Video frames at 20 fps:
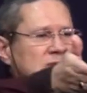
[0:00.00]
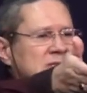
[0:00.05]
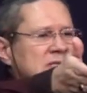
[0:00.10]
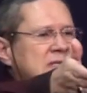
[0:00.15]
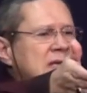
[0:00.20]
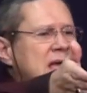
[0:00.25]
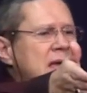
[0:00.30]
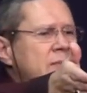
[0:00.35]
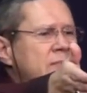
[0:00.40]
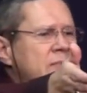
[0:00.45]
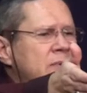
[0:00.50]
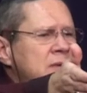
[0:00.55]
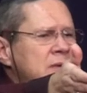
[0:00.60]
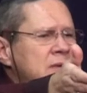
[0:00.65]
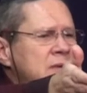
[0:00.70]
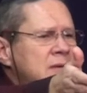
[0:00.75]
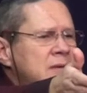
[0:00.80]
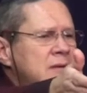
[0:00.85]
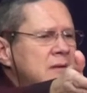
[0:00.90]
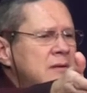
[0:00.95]
recebe,
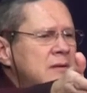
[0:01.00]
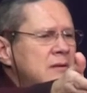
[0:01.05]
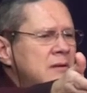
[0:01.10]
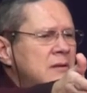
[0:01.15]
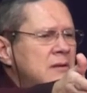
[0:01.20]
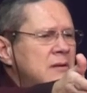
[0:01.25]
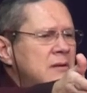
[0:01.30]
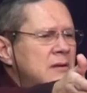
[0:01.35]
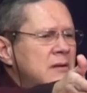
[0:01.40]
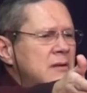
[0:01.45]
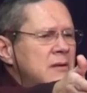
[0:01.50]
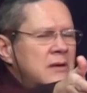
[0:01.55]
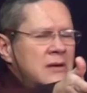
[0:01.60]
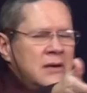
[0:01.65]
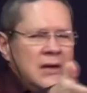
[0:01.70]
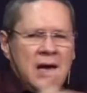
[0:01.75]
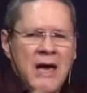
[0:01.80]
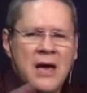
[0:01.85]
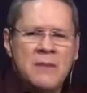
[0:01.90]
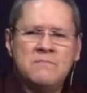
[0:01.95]

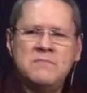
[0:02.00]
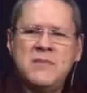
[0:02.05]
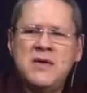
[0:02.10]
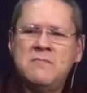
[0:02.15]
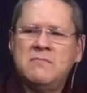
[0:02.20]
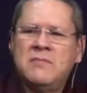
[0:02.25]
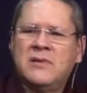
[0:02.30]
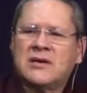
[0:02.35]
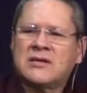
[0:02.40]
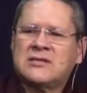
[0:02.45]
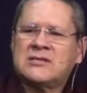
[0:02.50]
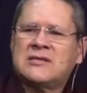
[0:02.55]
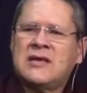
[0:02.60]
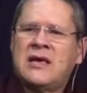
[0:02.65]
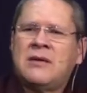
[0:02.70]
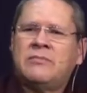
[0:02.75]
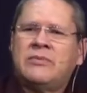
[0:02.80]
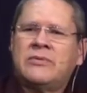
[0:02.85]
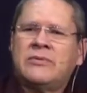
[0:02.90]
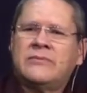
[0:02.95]
a mim me
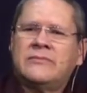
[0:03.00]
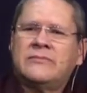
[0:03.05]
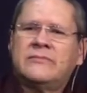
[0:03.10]
recebe.